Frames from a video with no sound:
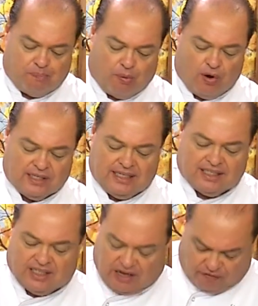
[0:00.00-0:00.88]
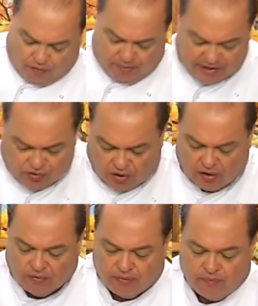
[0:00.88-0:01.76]
Positivo,
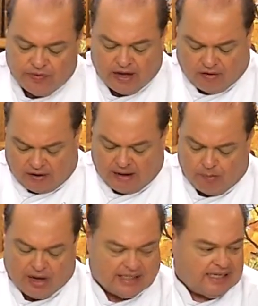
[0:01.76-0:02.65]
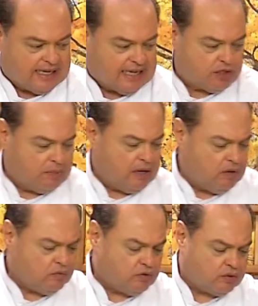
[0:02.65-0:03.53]
pessoal. Dá uma limpadinha nas
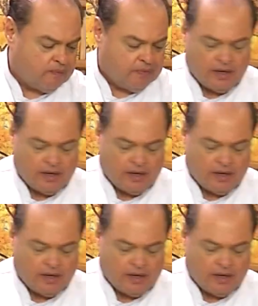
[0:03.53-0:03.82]
mãos,